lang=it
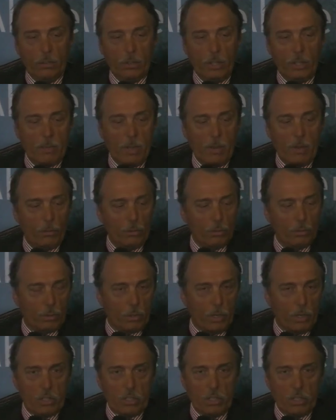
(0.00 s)
Noi abbiamo
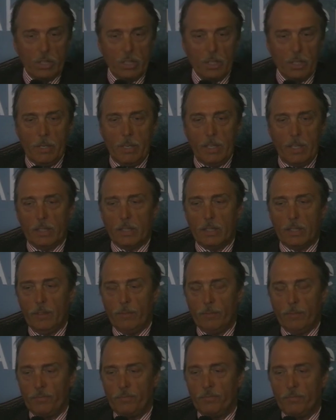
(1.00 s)
avuto
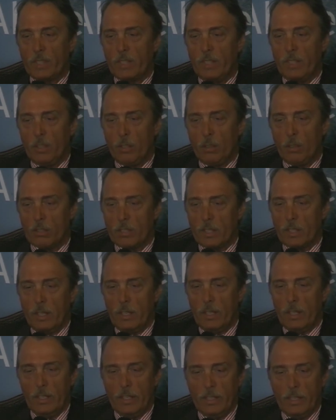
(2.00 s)
recentemente la
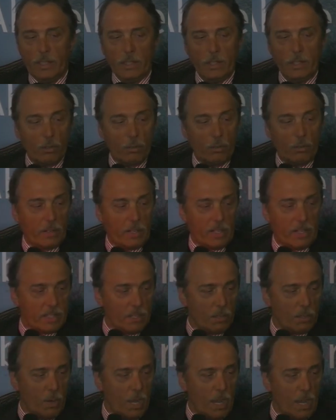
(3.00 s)
nostra
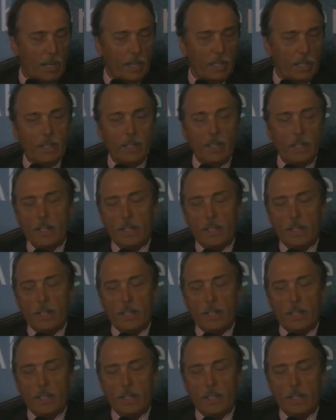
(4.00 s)
conferenza annuale